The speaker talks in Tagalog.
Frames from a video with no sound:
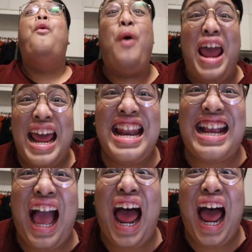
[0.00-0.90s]

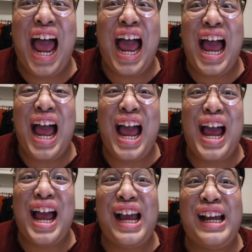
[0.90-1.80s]

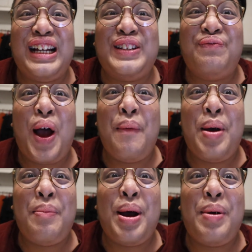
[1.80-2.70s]
Welcome!
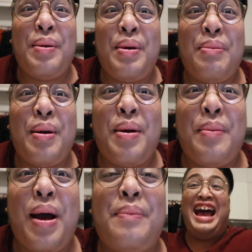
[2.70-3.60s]
Mama, mama, mama,
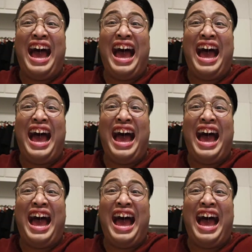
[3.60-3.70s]
mama,